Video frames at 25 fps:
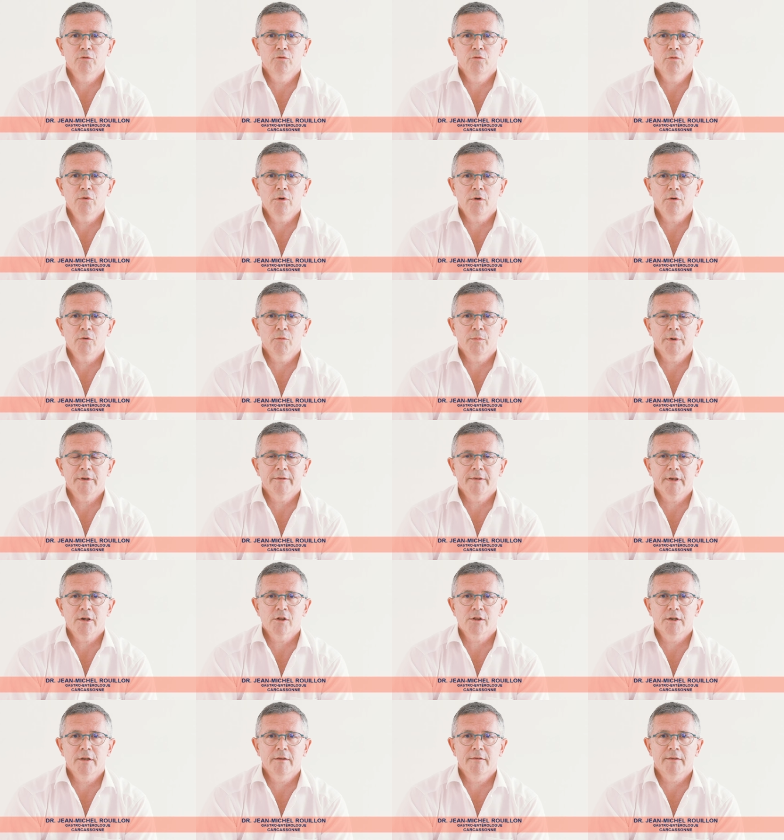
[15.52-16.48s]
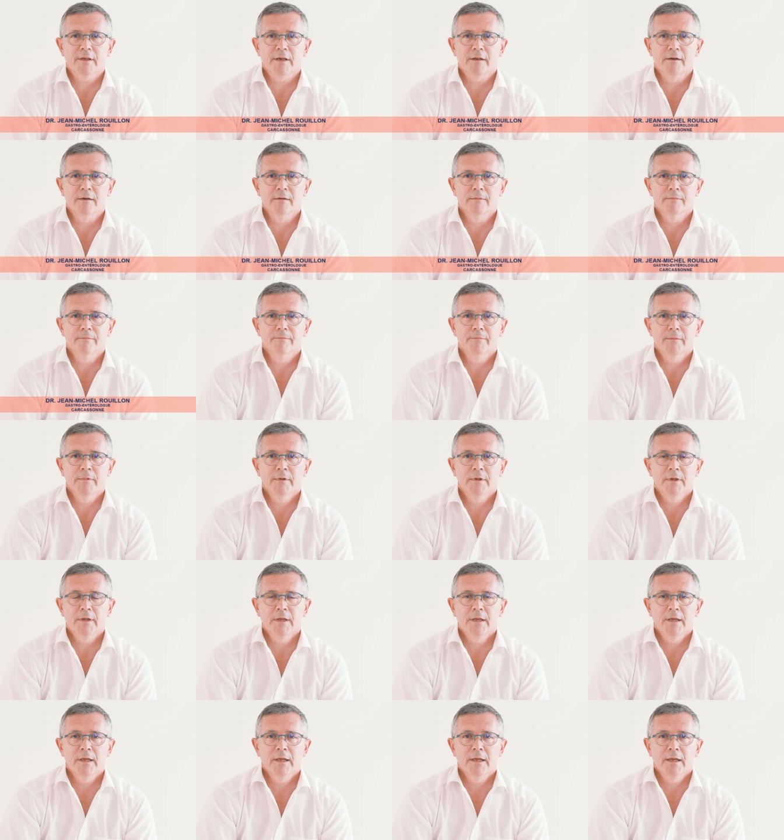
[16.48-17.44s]
de douleurs au passage des selles.
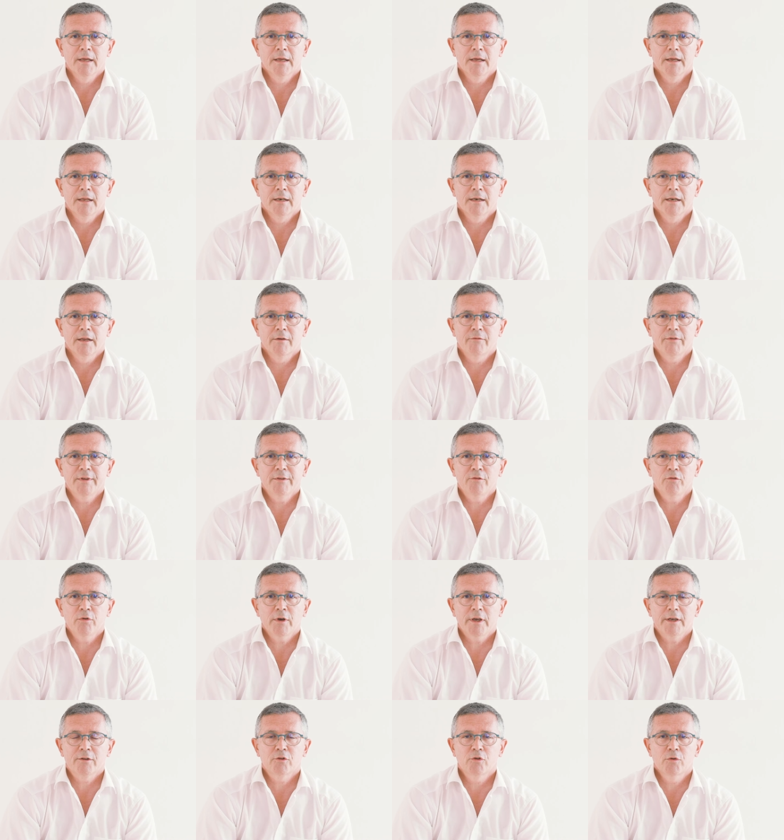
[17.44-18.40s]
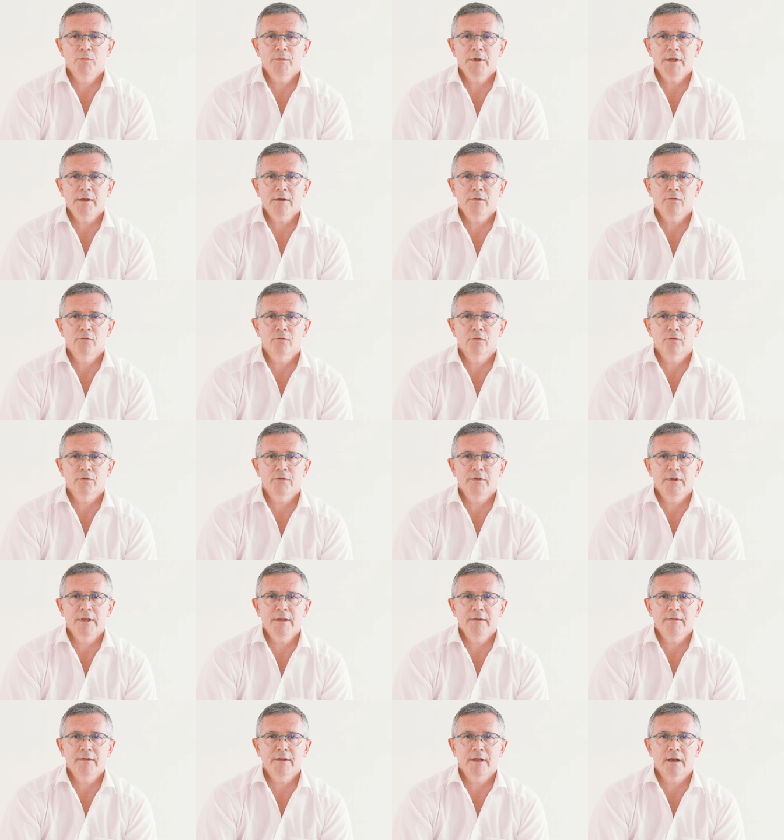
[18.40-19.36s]
La fissurectomie
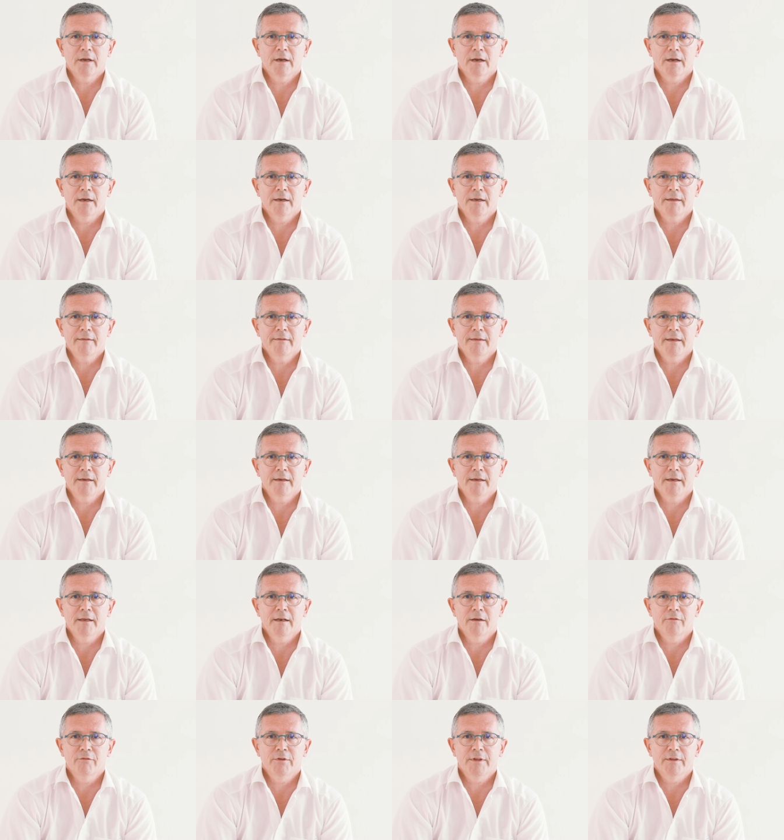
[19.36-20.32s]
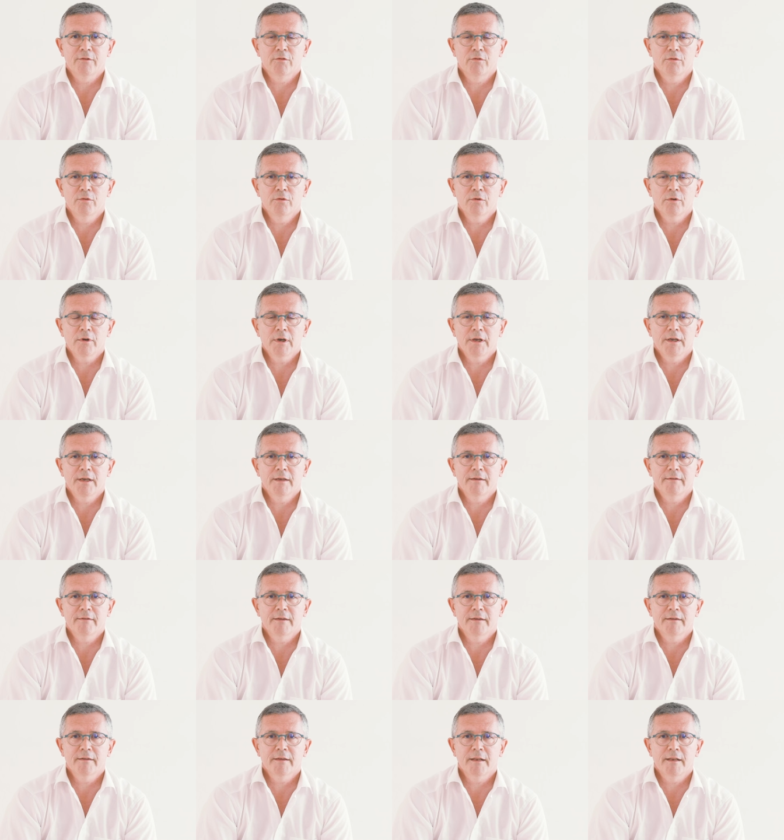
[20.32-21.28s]
consiste à resséquer la fissure et
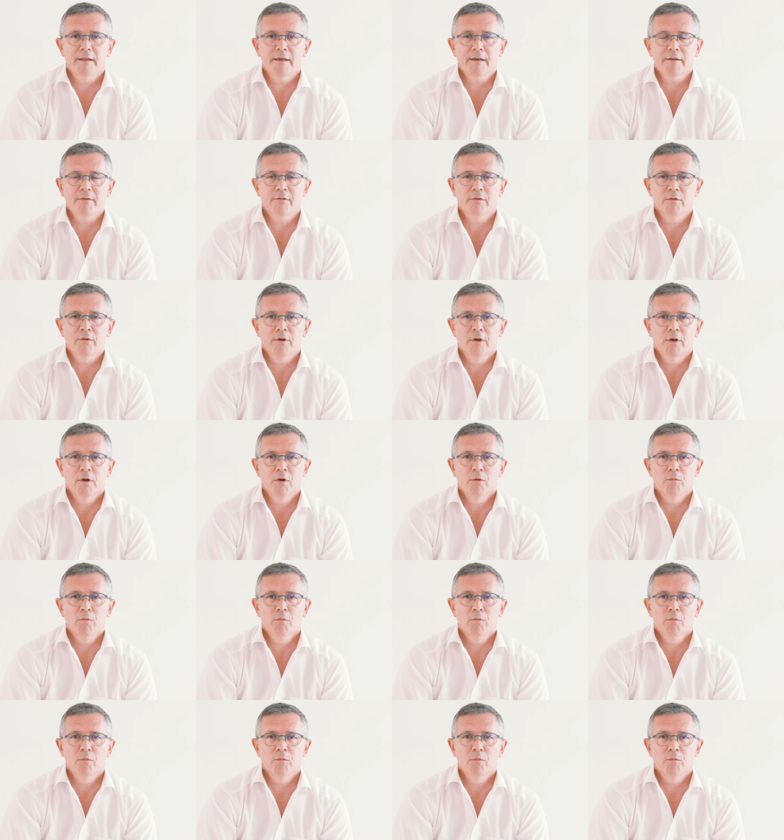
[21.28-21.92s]
ses annexes